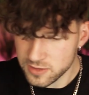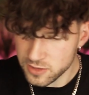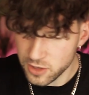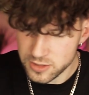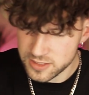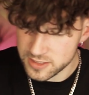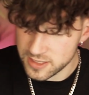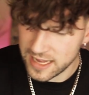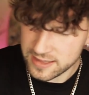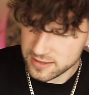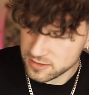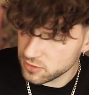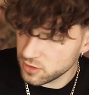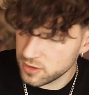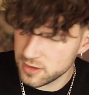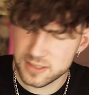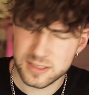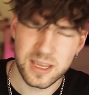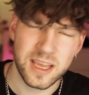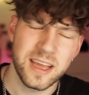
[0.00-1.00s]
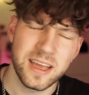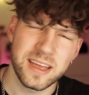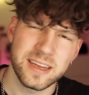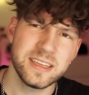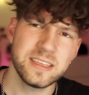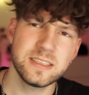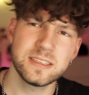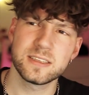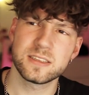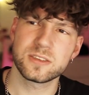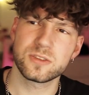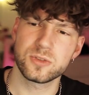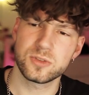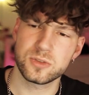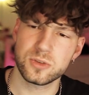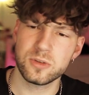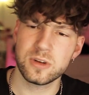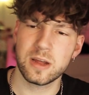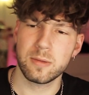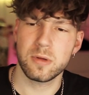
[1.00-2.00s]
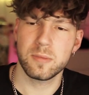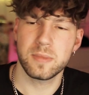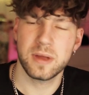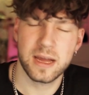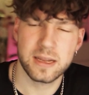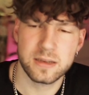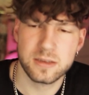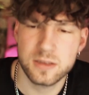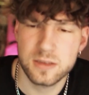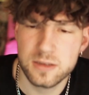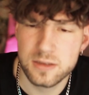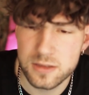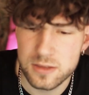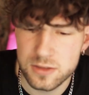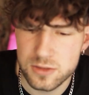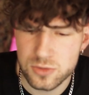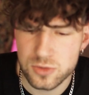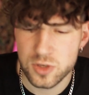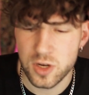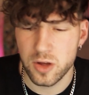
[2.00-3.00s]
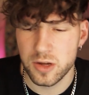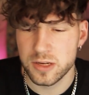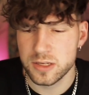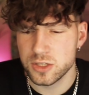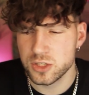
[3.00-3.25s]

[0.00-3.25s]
ich heute hatte neulich nicht eine Diskussion, aber mir hat eine äh, Zuschauerin